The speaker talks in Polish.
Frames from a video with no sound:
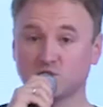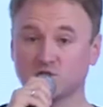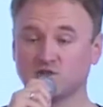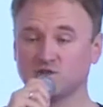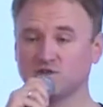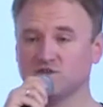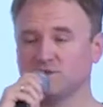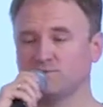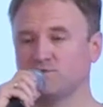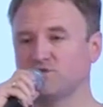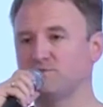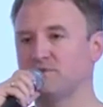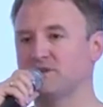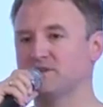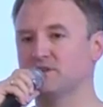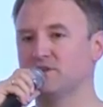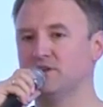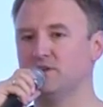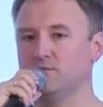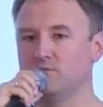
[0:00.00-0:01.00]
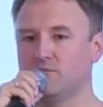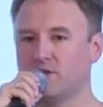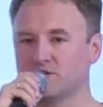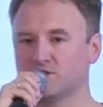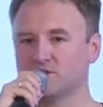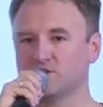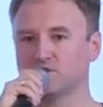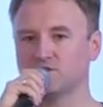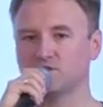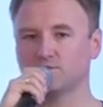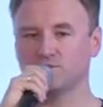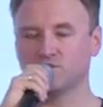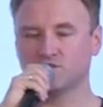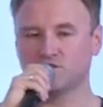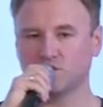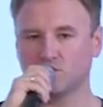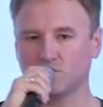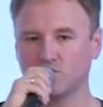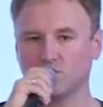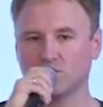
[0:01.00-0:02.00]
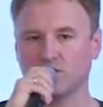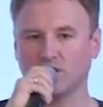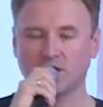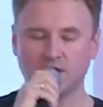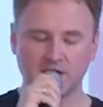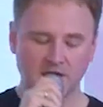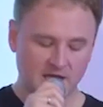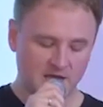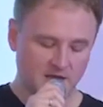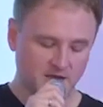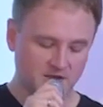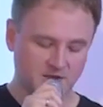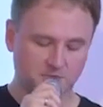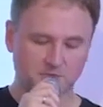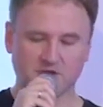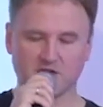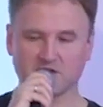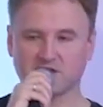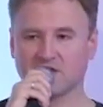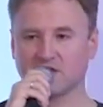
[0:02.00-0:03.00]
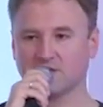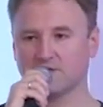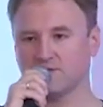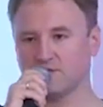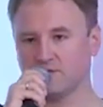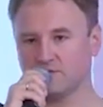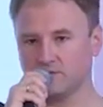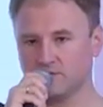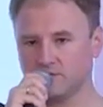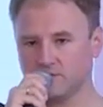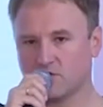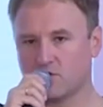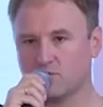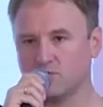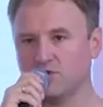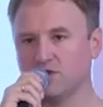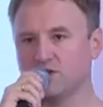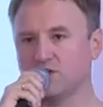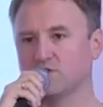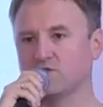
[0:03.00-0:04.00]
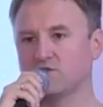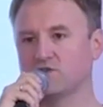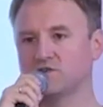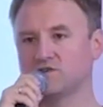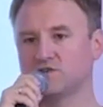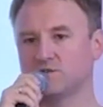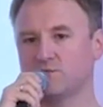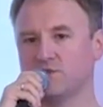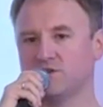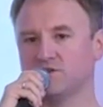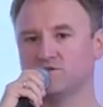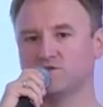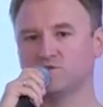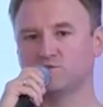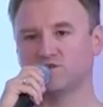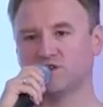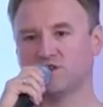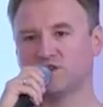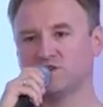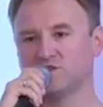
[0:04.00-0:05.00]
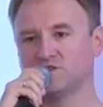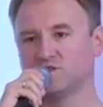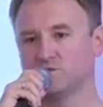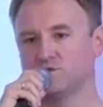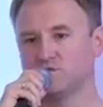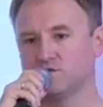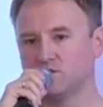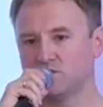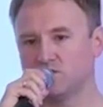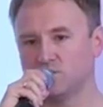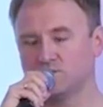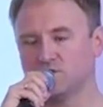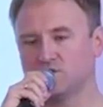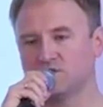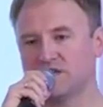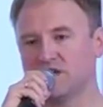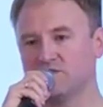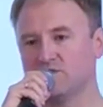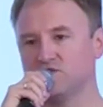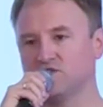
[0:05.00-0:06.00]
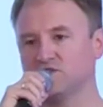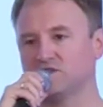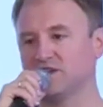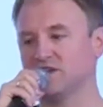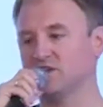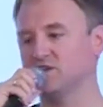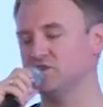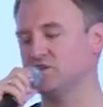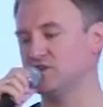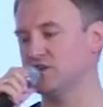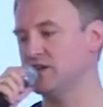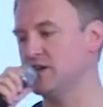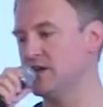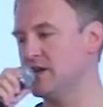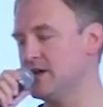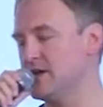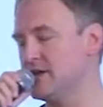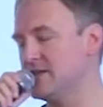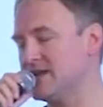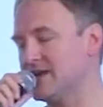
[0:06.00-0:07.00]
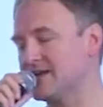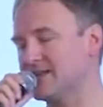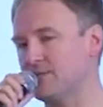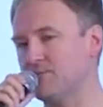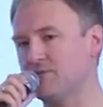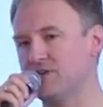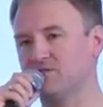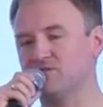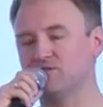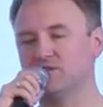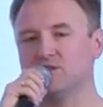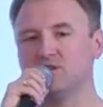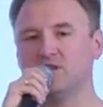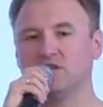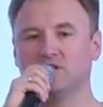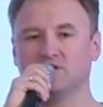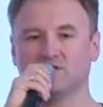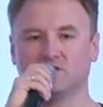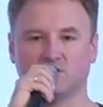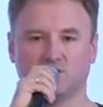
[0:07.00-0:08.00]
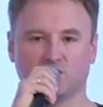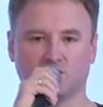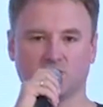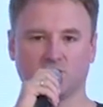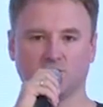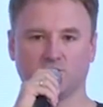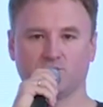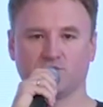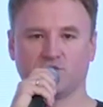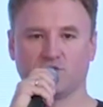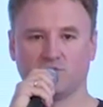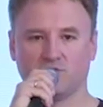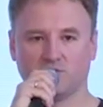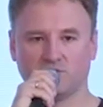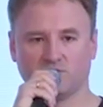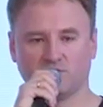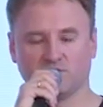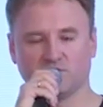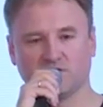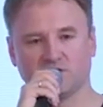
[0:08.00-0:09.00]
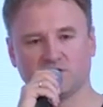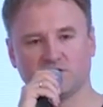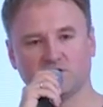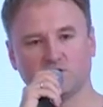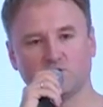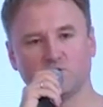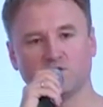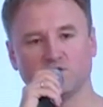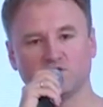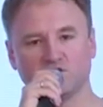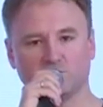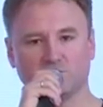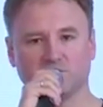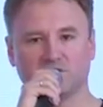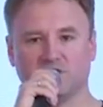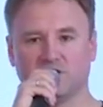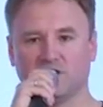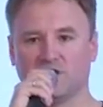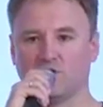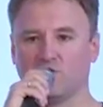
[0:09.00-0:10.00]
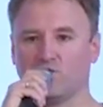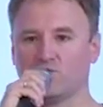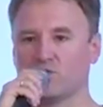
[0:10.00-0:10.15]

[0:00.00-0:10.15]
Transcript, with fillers: To są oczywiście przypadki bardzo szczególne, niemniej jednak e, komunikat, który chcę Państwu sprzedać, z którym zostawić jest taki, że tak naprawdę nie jest to problem związany z długością materiału.